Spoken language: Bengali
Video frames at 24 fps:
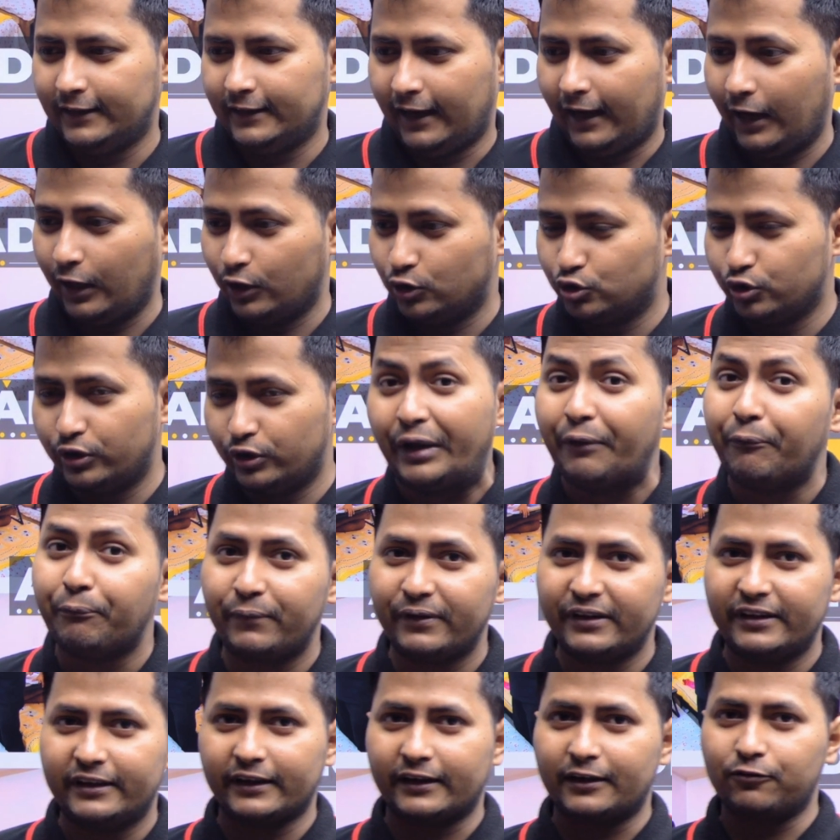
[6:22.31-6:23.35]
আর একজন
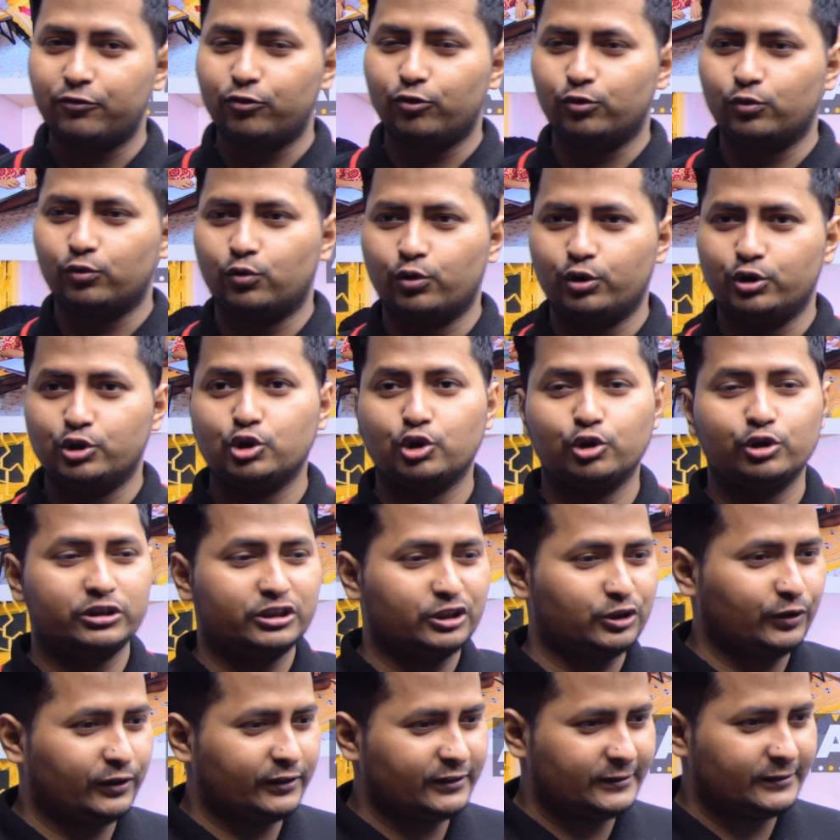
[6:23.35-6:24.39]
এমপি থেকে ফোন করেছিল
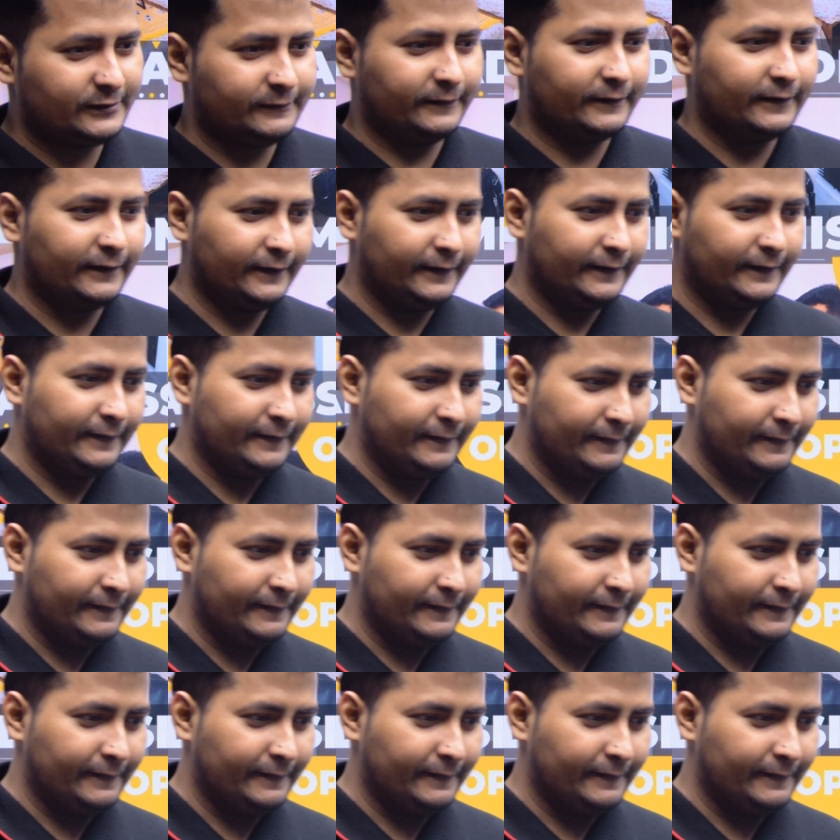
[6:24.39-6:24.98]
সেও আসতে পারে